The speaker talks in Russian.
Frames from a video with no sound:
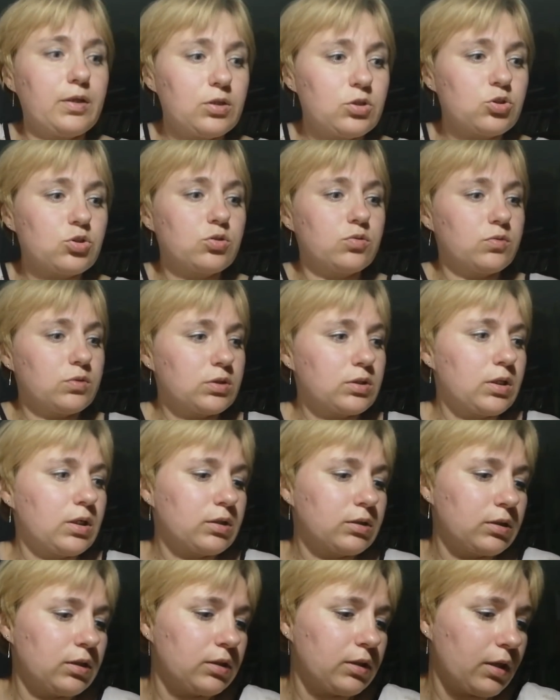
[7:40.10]
Так что вот
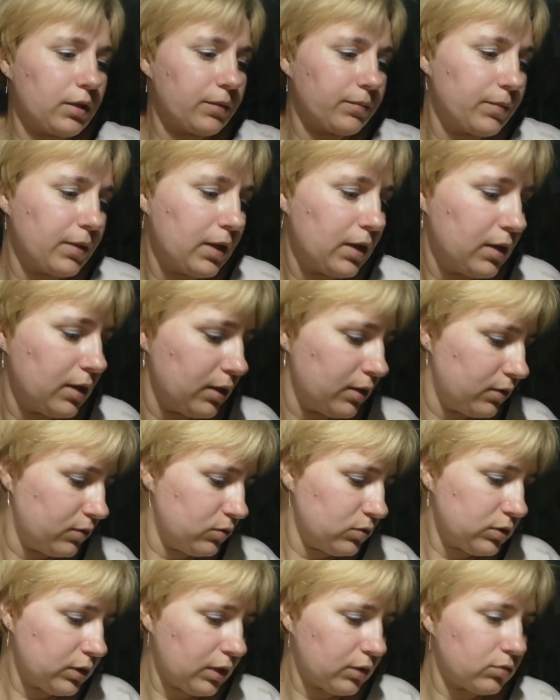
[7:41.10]
как-то так.
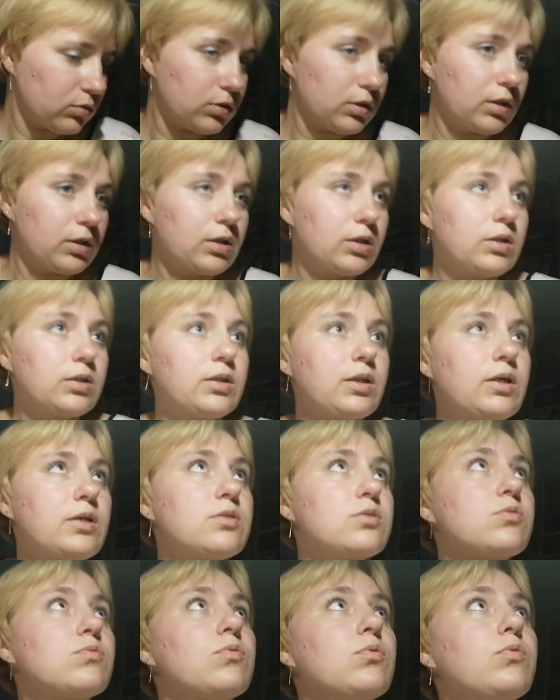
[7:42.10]
Вот так вот я
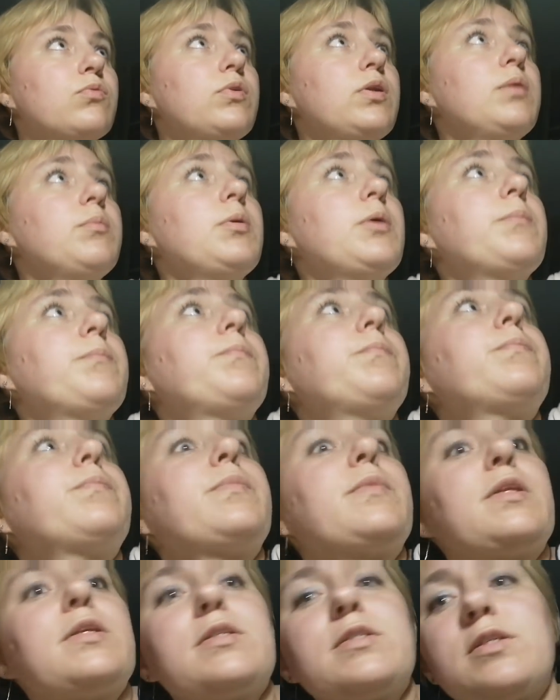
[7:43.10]
коротаю свое время
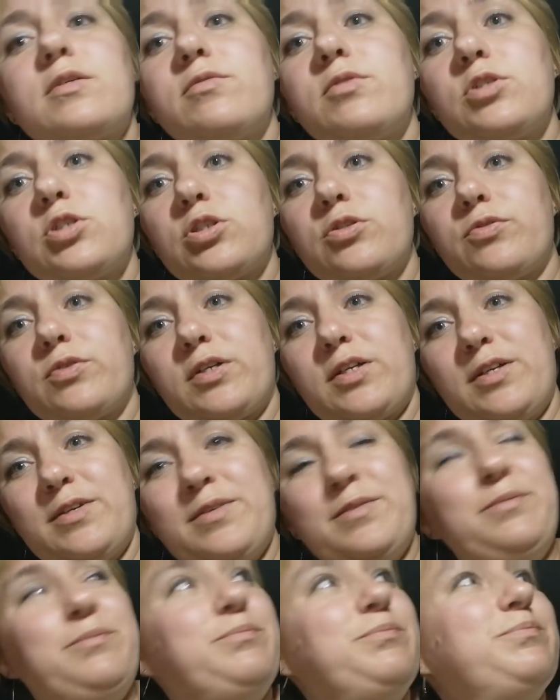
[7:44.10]
за
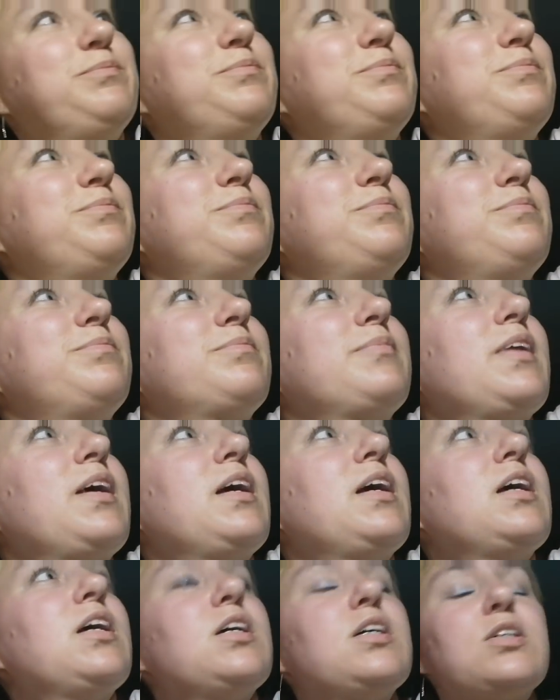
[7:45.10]
вышивкой.
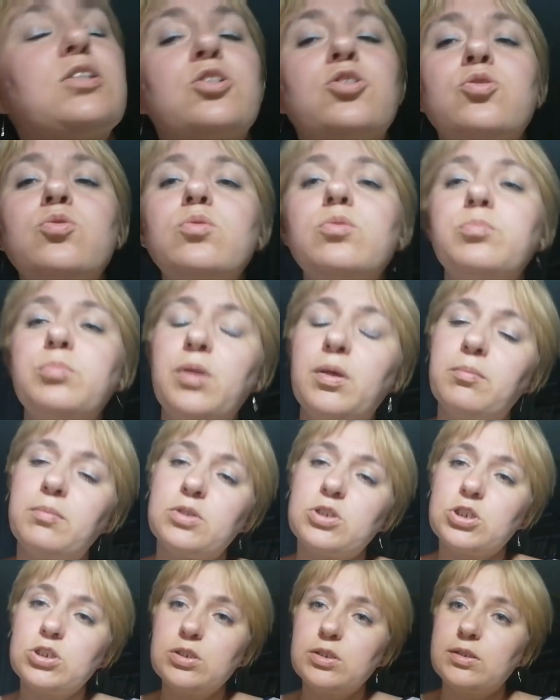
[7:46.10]
Жду, у меня
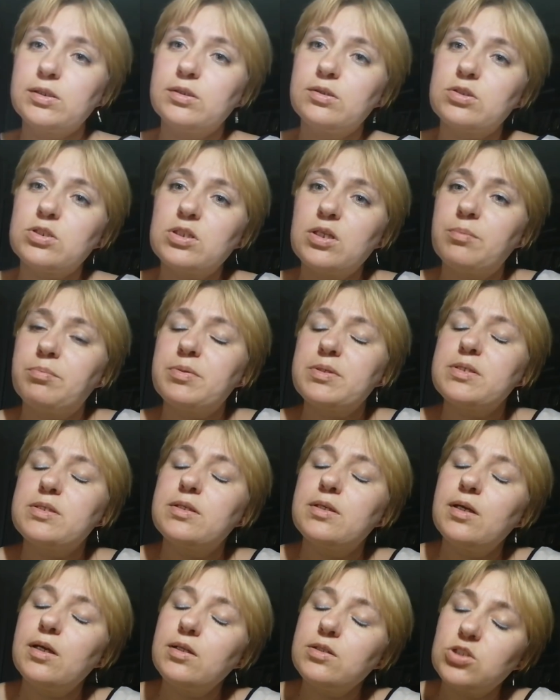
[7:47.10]
машинка должна
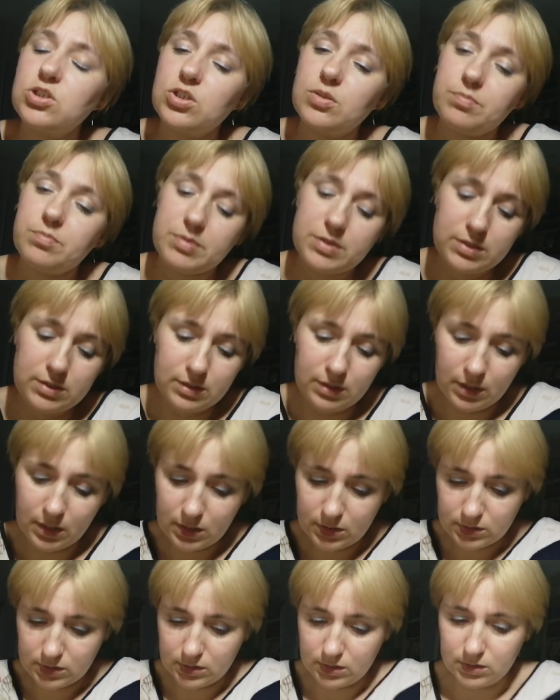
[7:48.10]
постираться, Сейчас
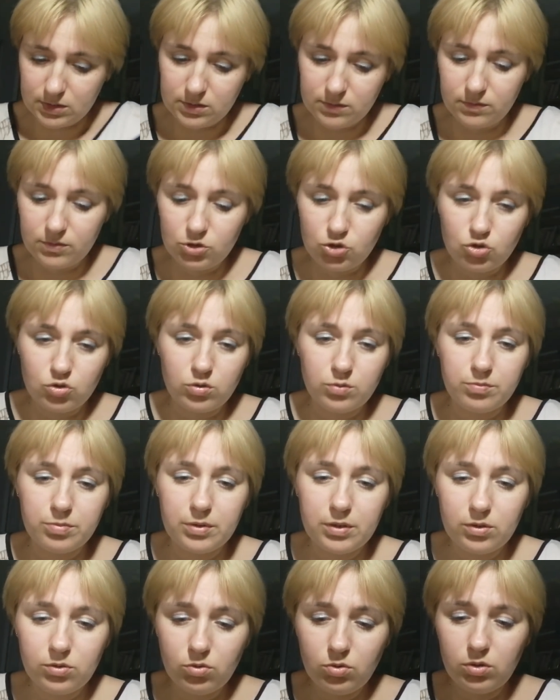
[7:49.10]
постирается, развешиваю
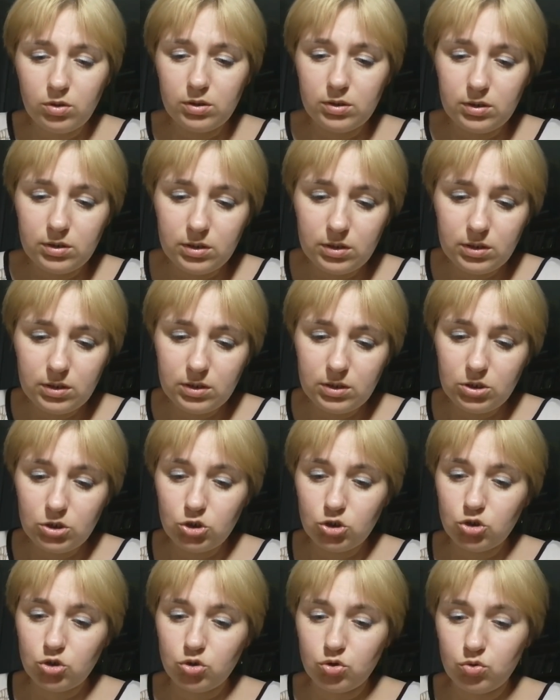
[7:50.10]
белье и
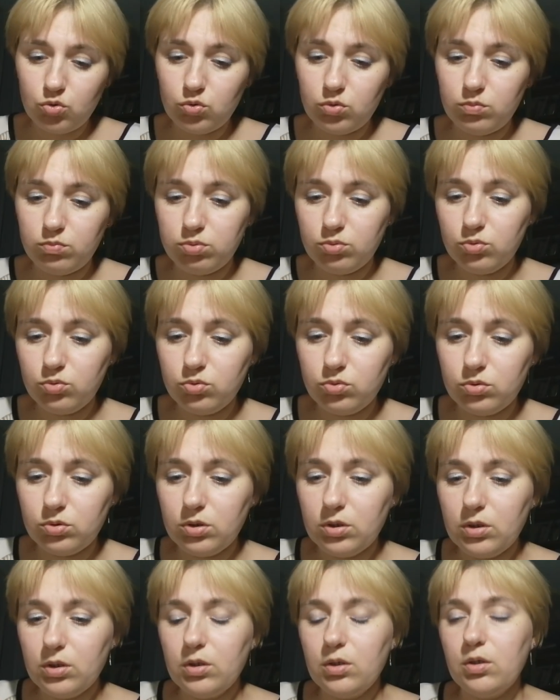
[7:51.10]
еще
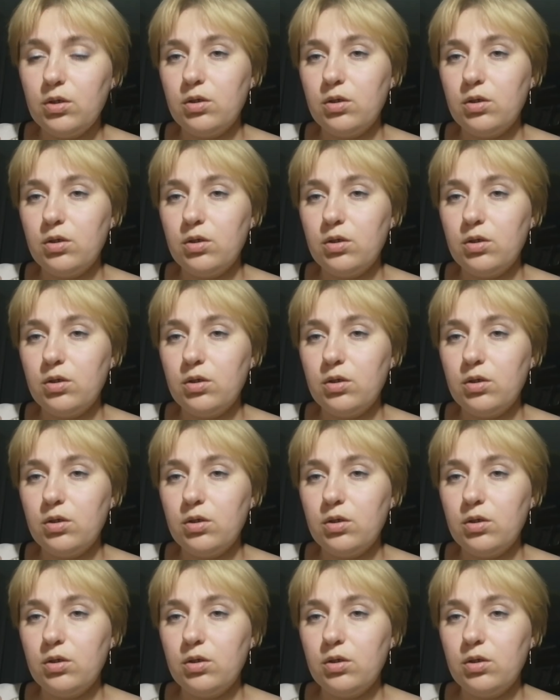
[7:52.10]
буду